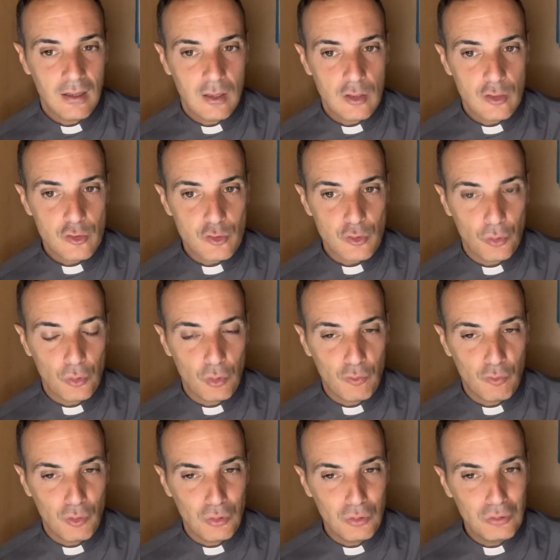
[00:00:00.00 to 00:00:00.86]

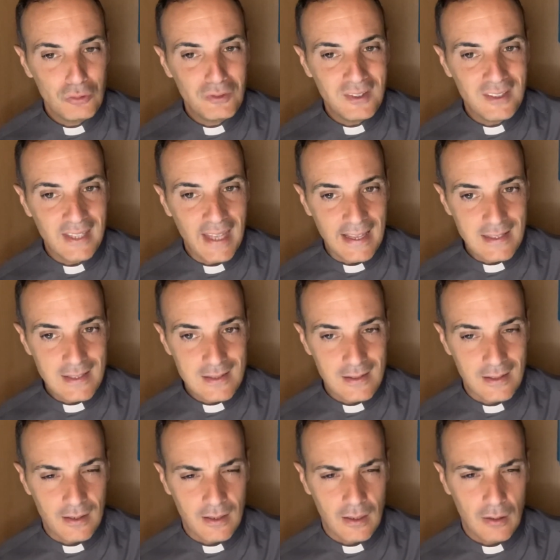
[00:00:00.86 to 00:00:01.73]
sono voluti
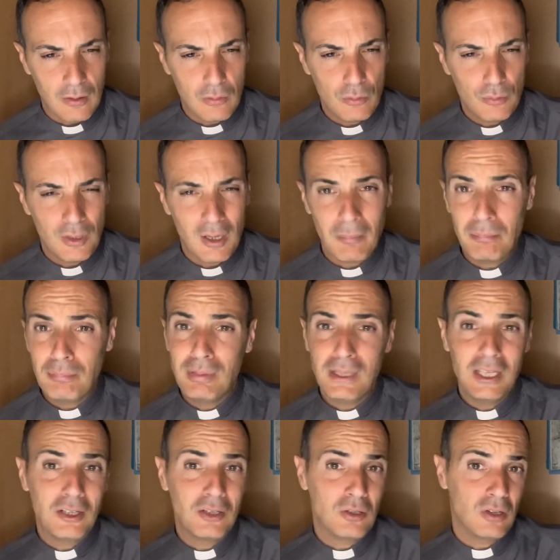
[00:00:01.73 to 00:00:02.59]
essere una
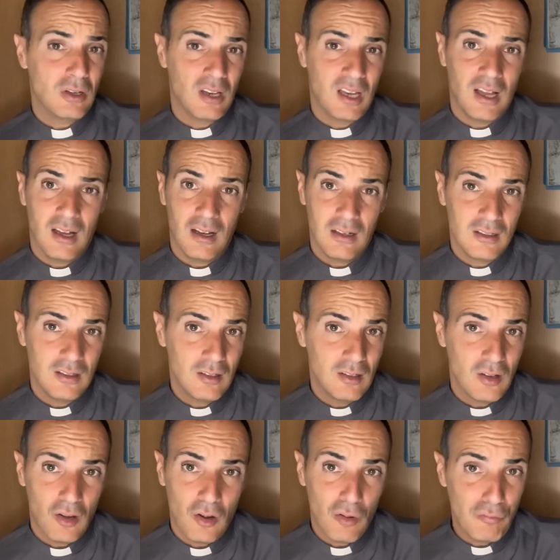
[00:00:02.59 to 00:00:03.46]
piccola
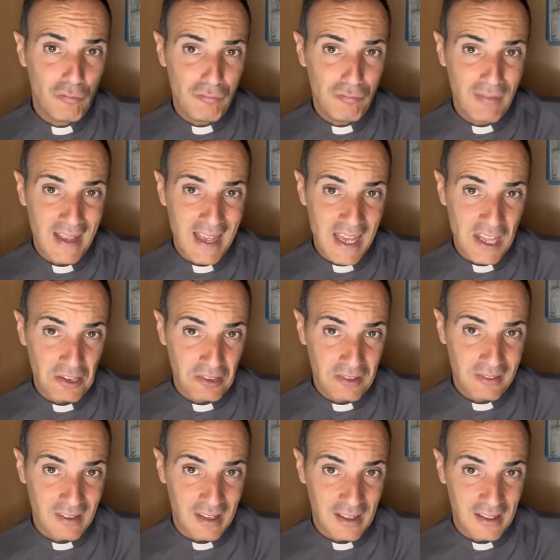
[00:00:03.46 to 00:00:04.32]

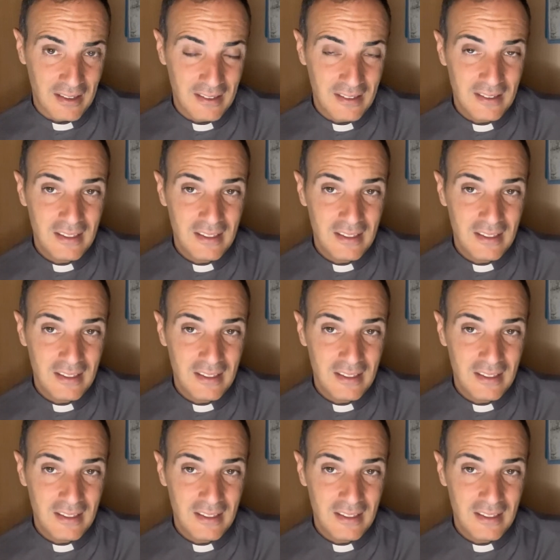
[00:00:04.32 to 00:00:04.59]
offerta